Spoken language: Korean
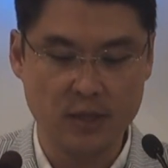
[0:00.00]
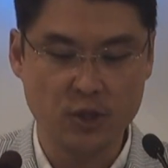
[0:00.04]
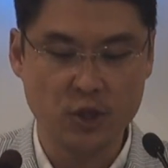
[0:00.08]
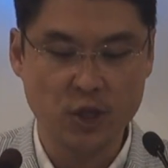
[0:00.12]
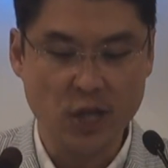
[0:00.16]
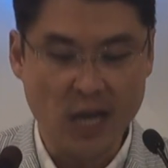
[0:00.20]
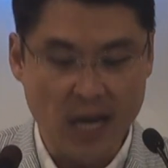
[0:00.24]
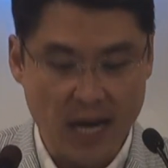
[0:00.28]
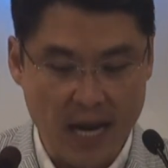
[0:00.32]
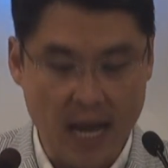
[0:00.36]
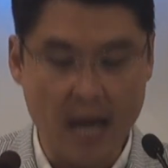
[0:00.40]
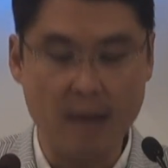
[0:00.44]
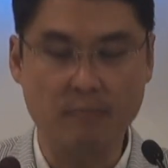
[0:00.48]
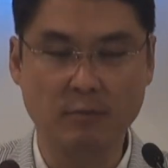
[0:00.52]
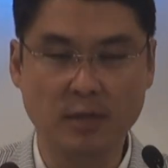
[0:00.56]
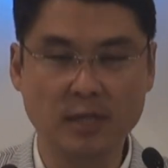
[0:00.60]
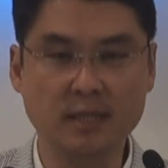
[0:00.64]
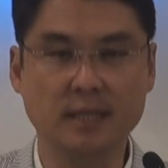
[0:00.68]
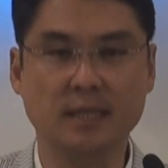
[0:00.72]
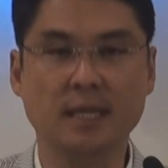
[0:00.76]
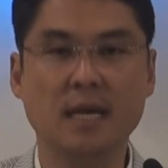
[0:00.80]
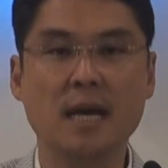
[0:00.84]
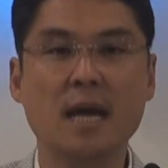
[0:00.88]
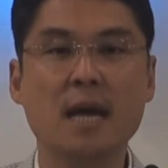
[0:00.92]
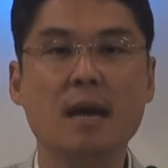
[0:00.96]

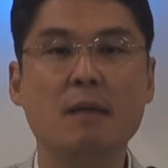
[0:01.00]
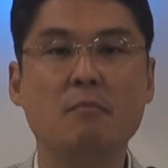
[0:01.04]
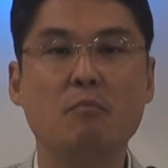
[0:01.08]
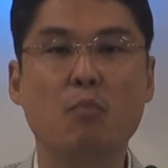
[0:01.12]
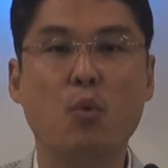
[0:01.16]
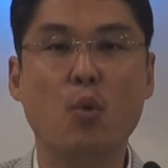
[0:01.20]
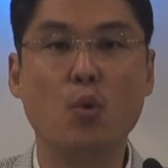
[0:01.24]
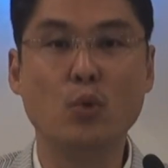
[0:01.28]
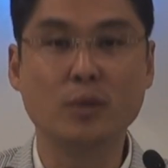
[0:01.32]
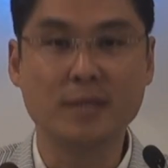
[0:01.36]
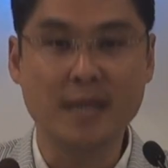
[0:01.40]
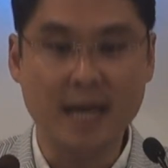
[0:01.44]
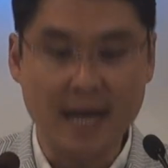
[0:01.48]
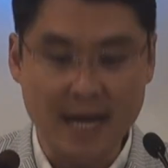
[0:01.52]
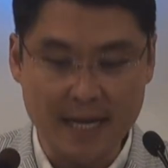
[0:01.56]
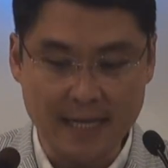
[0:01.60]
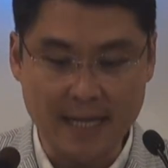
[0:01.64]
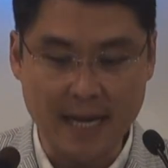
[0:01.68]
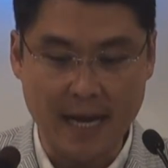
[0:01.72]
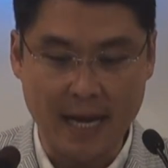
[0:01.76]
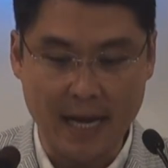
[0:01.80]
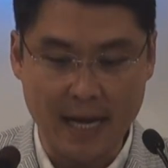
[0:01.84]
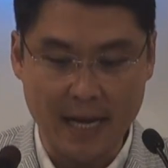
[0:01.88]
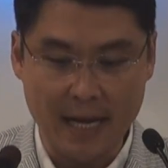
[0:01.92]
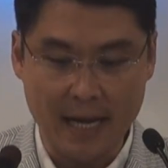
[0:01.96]
샬람은
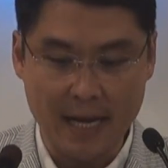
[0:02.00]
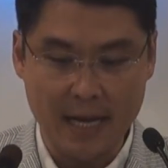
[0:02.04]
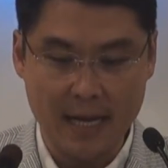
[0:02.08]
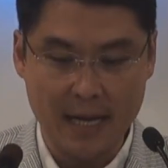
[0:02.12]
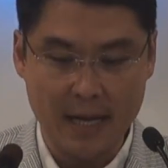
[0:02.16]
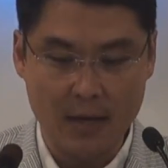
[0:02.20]
보상하다